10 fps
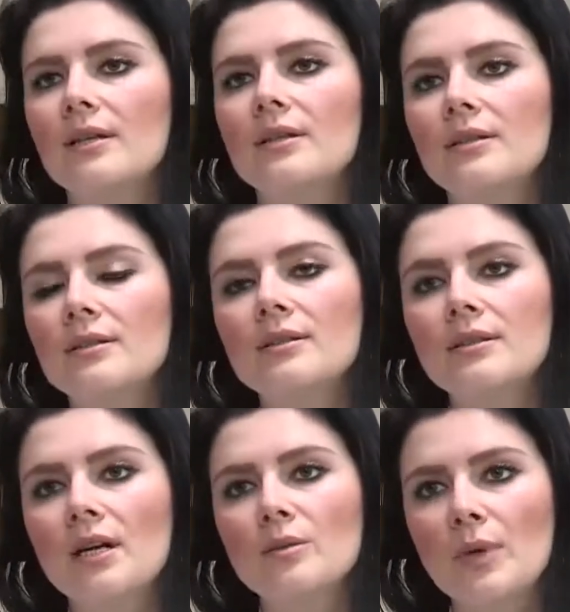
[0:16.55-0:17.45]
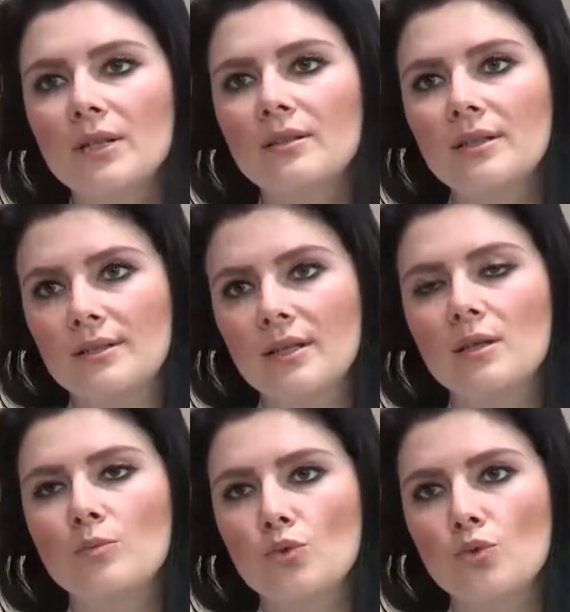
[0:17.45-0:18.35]
Ee, tırnağın matrix
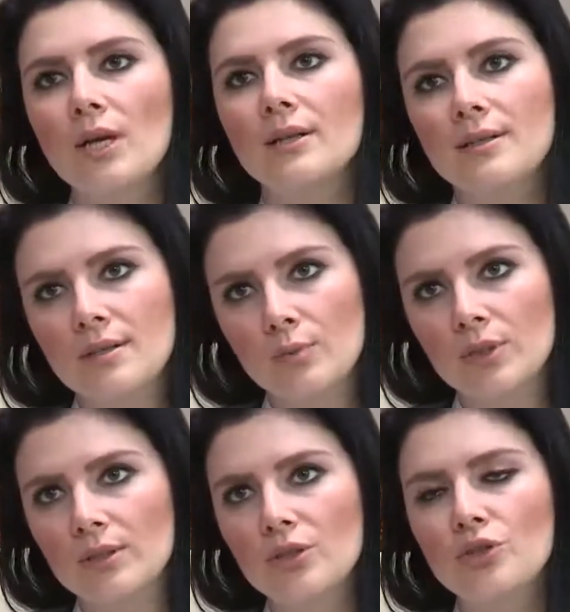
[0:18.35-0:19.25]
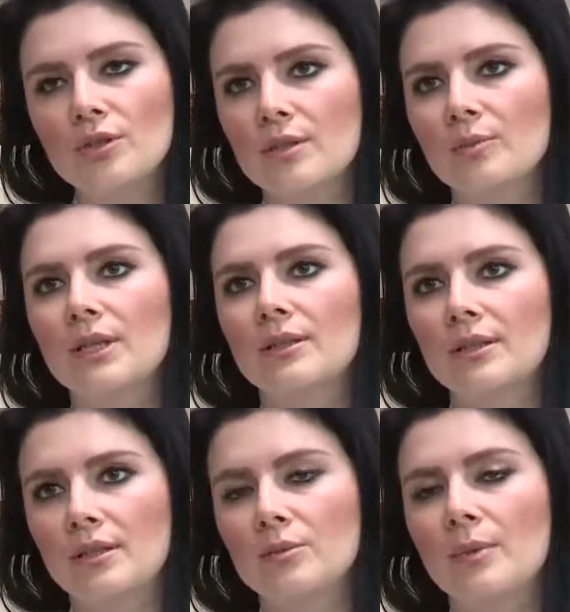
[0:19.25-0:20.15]
dediğimiz üreyen kısmının dış
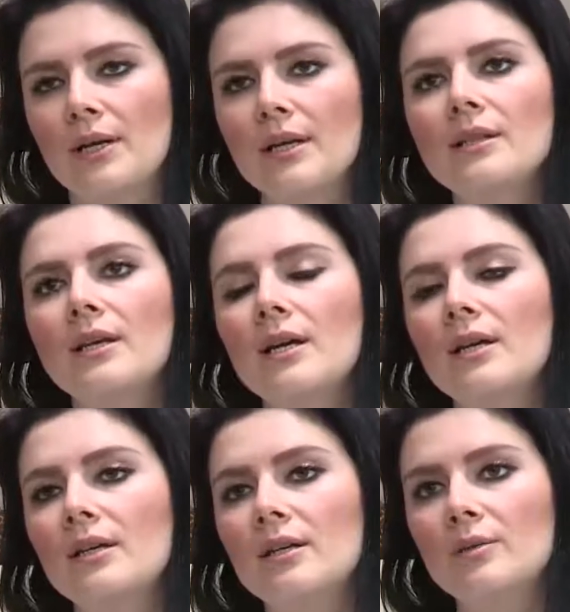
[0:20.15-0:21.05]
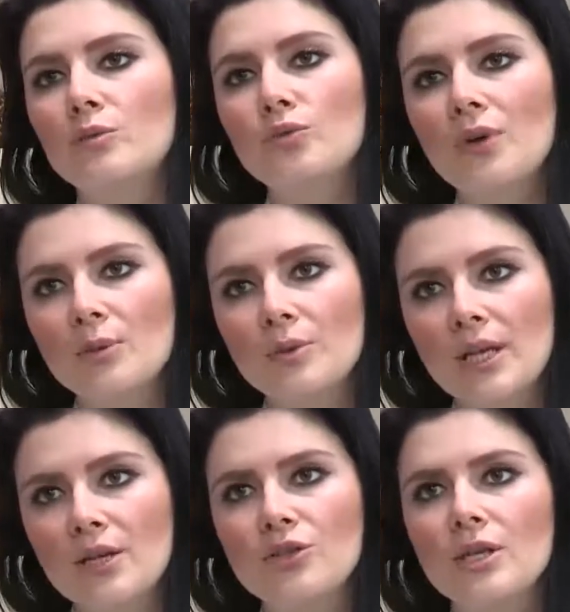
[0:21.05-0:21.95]
kısımlarından itibaren e, ufak bir
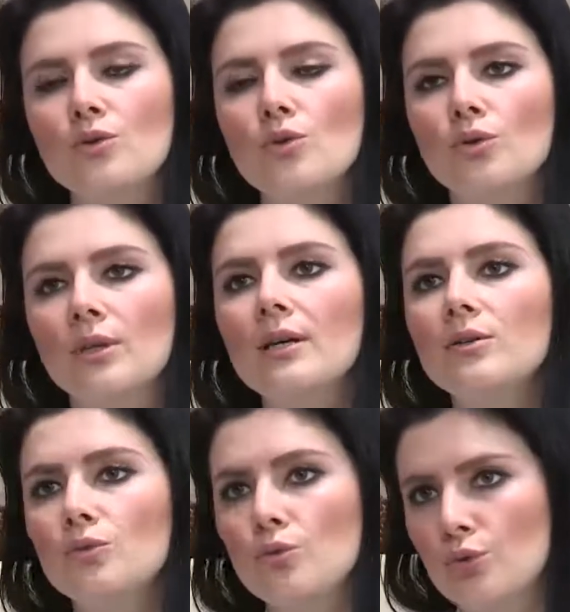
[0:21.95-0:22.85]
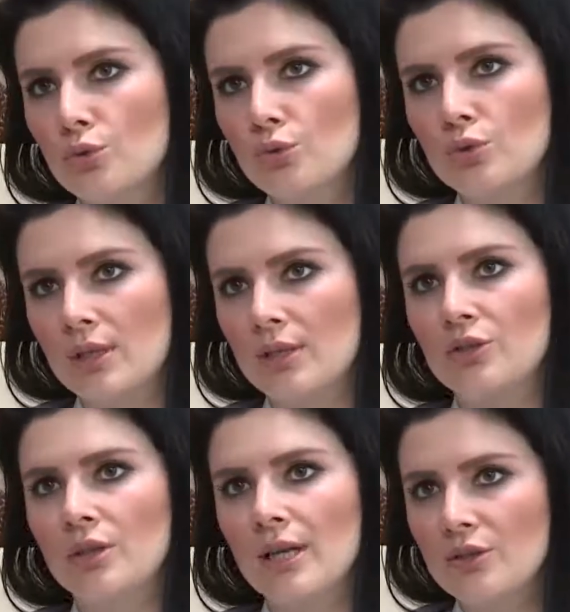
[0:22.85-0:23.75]
enjeksiyonla uyuşturucu
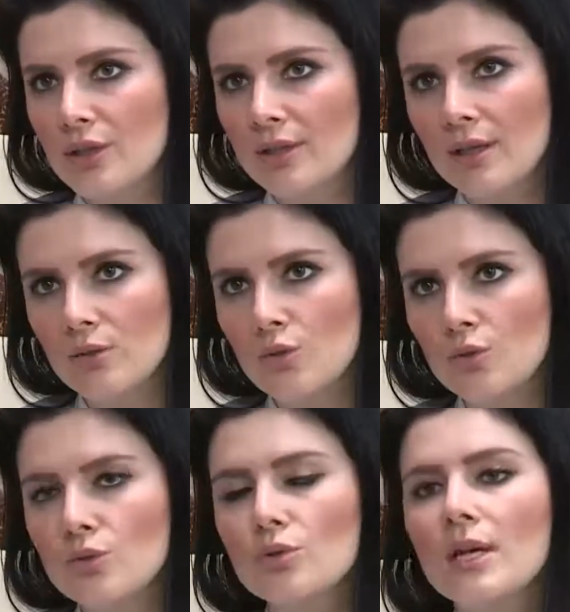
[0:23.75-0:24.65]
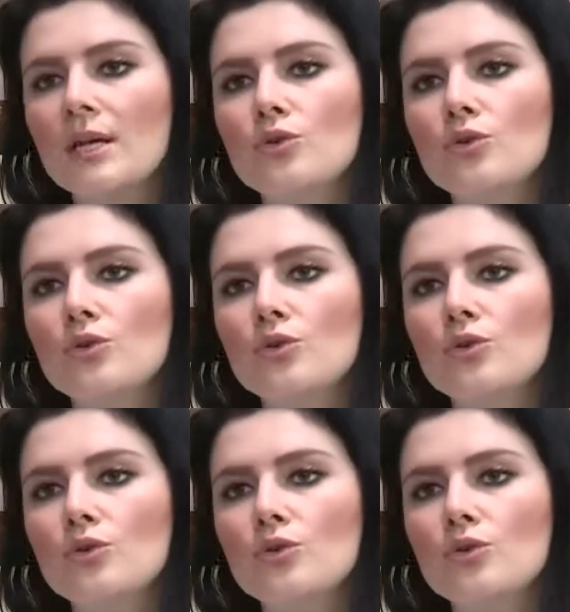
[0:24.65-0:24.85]
ilacı enjekte ediyoruz.